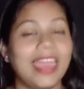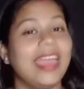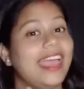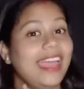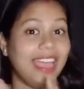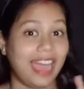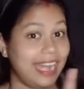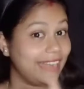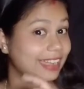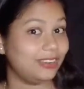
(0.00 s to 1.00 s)
হ্যাঁ আর
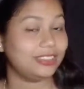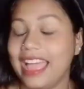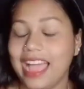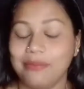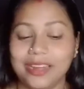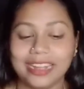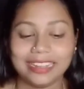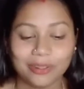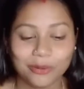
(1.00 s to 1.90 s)
একটা কথা আমার একটা